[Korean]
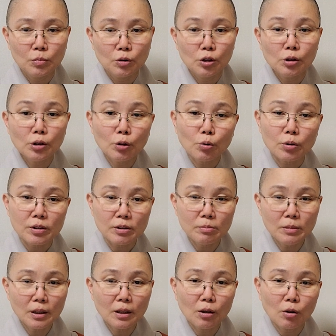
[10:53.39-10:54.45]
실제로
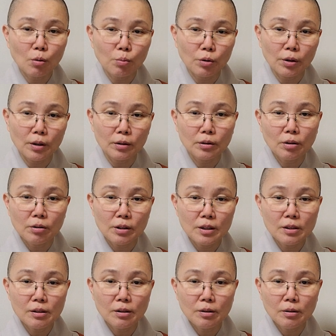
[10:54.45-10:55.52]
있습니까? 거북이가 털이
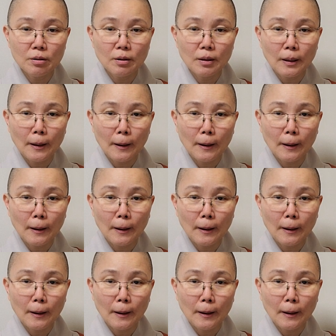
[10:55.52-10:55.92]
있어요?